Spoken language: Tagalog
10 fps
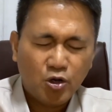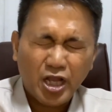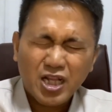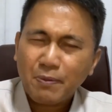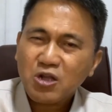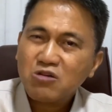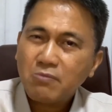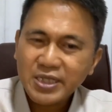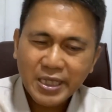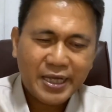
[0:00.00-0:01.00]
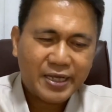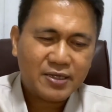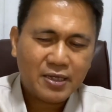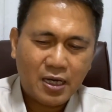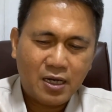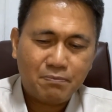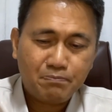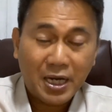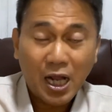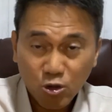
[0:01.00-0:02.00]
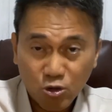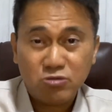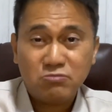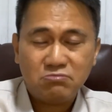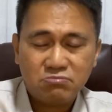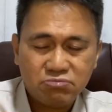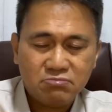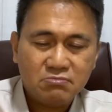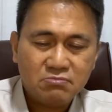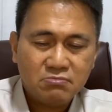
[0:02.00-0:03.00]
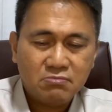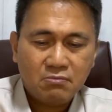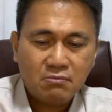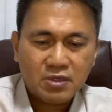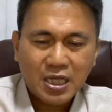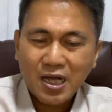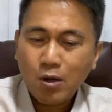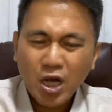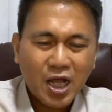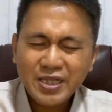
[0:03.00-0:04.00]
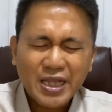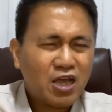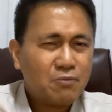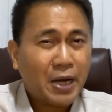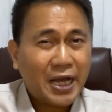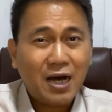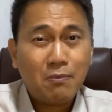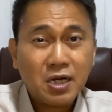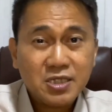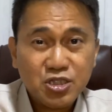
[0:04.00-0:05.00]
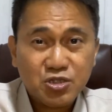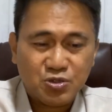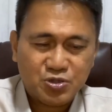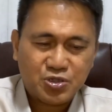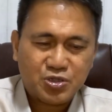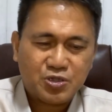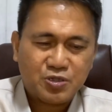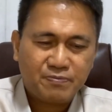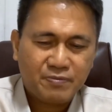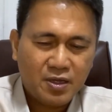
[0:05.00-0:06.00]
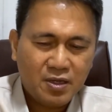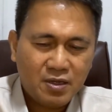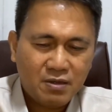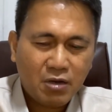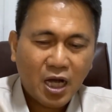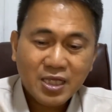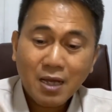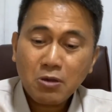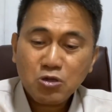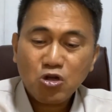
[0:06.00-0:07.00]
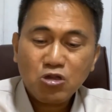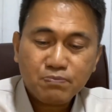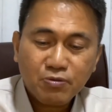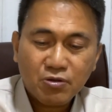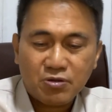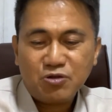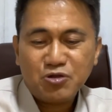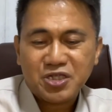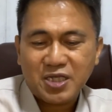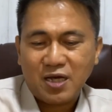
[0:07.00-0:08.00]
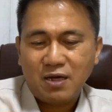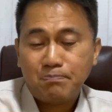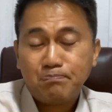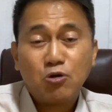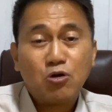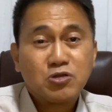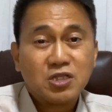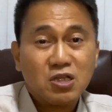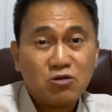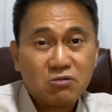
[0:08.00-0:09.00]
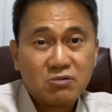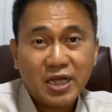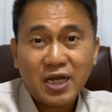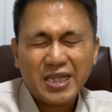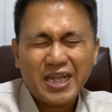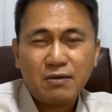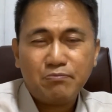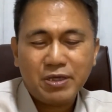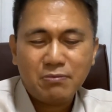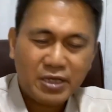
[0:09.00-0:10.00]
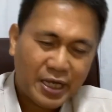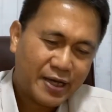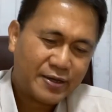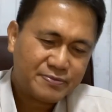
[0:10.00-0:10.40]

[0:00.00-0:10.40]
Ngayon kapag dumating ang panahon, talagang wala na tayong pakinabang sa Diyos, baka tayo matulad po doon sa puno sa Luke 13 ng Biblia.